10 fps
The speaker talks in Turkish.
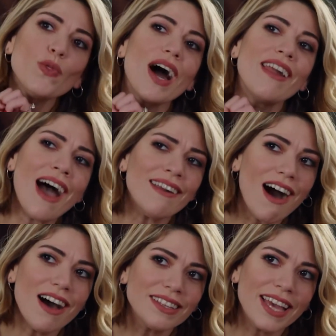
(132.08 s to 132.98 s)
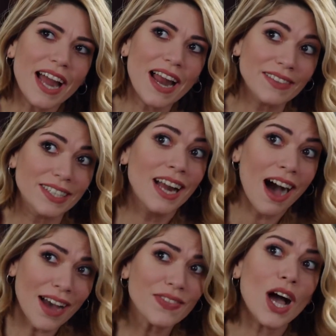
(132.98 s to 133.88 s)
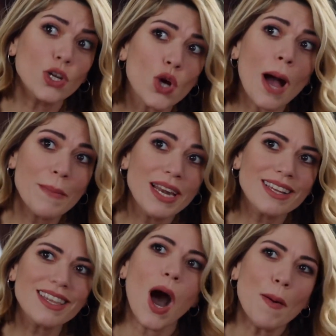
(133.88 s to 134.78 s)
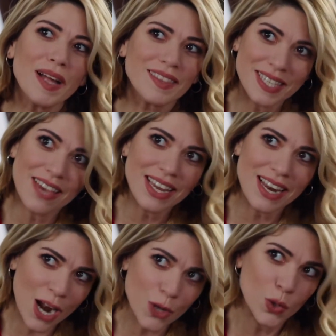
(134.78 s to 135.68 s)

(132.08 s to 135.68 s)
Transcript: Bunlar her anı değerlendirir. Hatta şu an birlikte Avant'ta sevgililer